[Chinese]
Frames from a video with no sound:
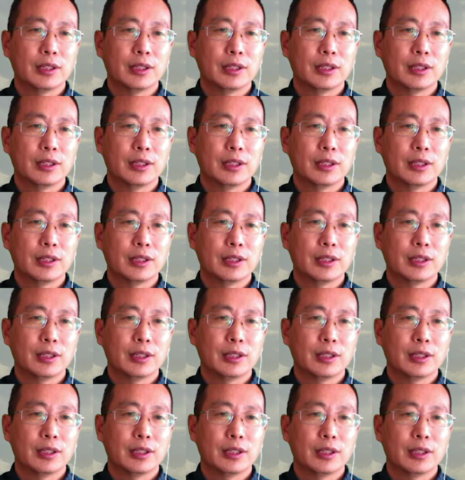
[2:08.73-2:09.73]
这
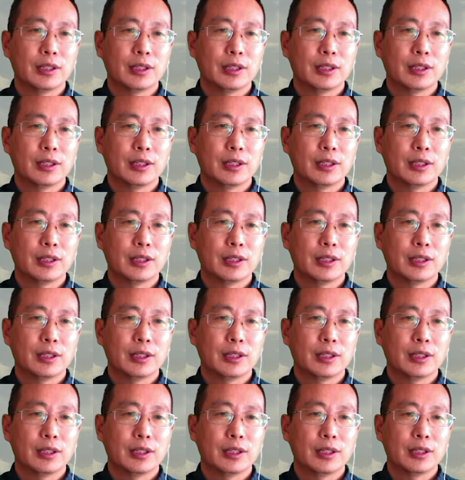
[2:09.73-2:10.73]
个违反了
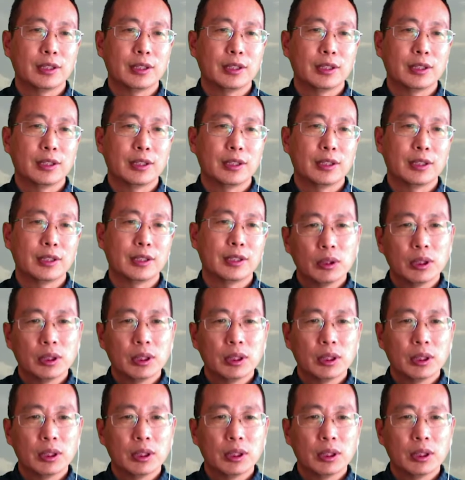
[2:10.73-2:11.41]
这个，